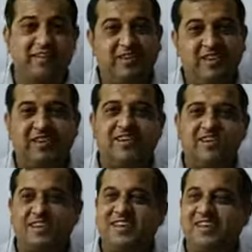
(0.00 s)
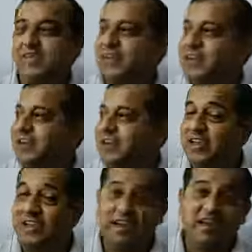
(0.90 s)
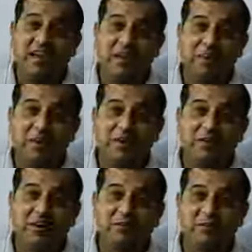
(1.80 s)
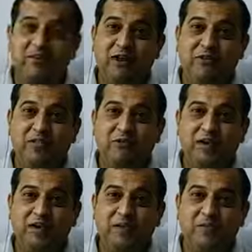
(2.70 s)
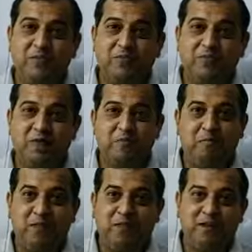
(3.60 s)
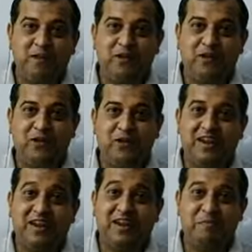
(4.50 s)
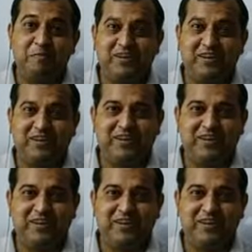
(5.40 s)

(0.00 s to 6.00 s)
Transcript: यही कहा जाता है ठीक है अब परसेंटेज में वैल्यू कितनी हो गई परसेंटेज में वैल्यू हो गई टेन परसेंट